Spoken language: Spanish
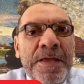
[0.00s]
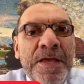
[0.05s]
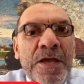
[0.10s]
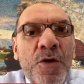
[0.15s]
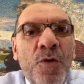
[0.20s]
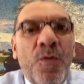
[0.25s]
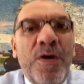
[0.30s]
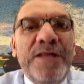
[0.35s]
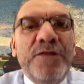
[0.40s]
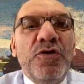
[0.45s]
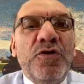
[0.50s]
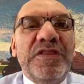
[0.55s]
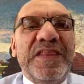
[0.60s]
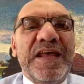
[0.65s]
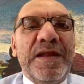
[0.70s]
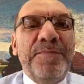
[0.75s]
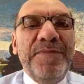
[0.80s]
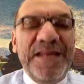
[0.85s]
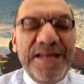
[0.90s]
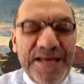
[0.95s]
Cuando
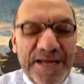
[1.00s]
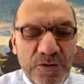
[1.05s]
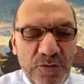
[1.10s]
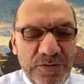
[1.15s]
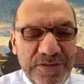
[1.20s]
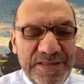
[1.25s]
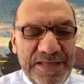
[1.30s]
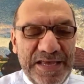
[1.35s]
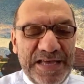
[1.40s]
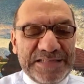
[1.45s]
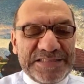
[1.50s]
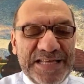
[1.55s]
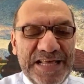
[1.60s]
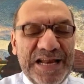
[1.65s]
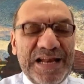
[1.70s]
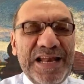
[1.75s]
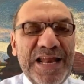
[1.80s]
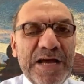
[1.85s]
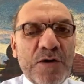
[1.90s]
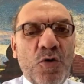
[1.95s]
terminaron de
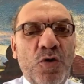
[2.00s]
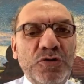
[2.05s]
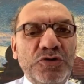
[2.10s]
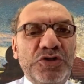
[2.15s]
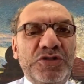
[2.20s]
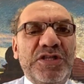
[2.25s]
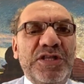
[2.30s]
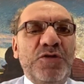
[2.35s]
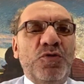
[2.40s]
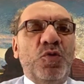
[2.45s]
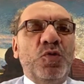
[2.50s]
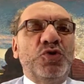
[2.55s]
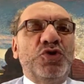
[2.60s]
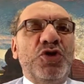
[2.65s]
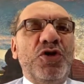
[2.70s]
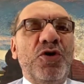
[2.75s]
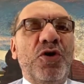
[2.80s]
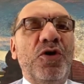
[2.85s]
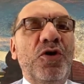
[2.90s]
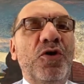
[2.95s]
hacer la
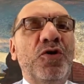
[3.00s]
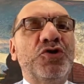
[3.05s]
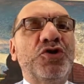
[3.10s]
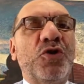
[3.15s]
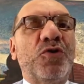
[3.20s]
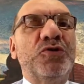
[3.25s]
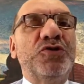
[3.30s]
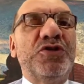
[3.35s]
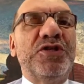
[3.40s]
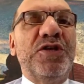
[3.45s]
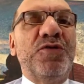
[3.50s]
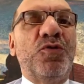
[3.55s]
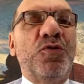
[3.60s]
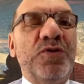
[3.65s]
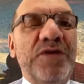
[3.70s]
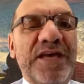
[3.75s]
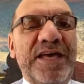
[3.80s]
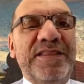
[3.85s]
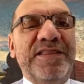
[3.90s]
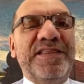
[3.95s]
constitución, los
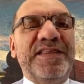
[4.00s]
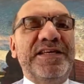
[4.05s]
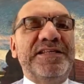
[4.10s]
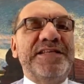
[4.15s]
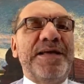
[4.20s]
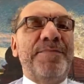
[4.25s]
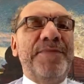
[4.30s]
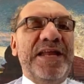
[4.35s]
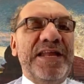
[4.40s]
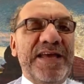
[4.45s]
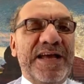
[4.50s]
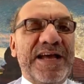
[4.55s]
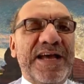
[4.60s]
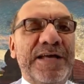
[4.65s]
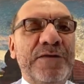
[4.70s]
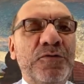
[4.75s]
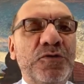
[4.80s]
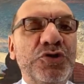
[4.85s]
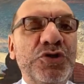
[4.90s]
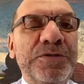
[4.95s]
constituyentes
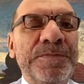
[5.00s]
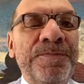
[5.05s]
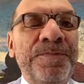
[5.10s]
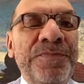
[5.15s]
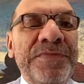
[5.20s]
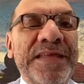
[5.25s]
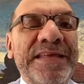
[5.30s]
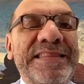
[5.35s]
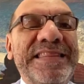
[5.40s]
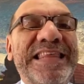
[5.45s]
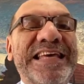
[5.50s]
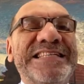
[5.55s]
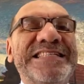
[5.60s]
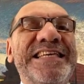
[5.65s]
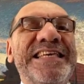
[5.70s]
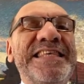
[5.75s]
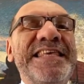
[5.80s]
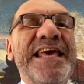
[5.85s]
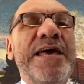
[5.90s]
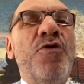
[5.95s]
americanos
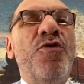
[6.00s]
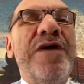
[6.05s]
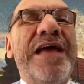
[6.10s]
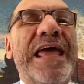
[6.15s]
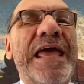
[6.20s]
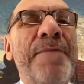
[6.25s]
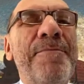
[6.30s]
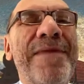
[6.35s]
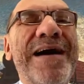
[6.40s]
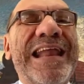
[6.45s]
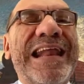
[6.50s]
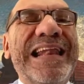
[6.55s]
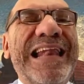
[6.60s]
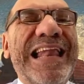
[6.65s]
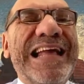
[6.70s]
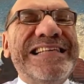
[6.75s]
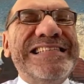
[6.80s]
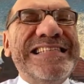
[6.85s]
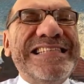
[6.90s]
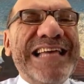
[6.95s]
decidieron quemar
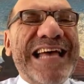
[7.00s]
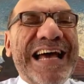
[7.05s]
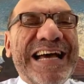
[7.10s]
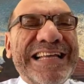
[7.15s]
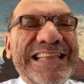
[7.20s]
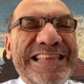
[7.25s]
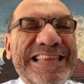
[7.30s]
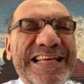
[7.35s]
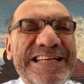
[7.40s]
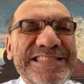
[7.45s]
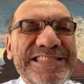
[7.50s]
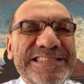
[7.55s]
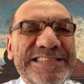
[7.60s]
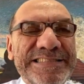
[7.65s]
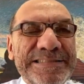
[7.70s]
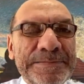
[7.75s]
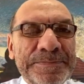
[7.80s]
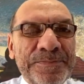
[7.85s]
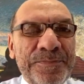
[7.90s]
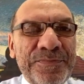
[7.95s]
las
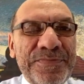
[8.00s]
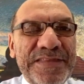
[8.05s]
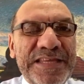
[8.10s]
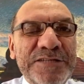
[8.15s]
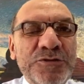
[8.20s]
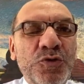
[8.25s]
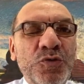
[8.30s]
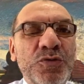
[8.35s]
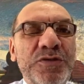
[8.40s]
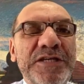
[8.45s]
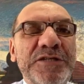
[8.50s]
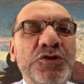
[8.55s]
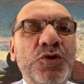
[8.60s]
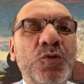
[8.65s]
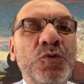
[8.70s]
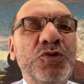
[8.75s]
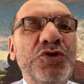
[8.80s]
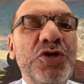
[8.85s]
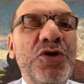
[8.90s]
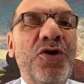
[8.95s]
actas de sus
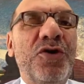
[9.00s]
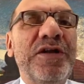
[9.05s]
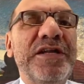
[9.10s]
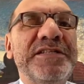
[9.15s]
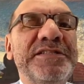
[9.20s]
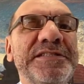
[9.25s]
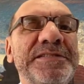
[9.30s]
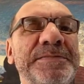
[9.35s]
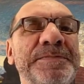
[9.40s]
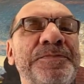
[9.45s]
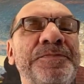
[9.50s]
discusiones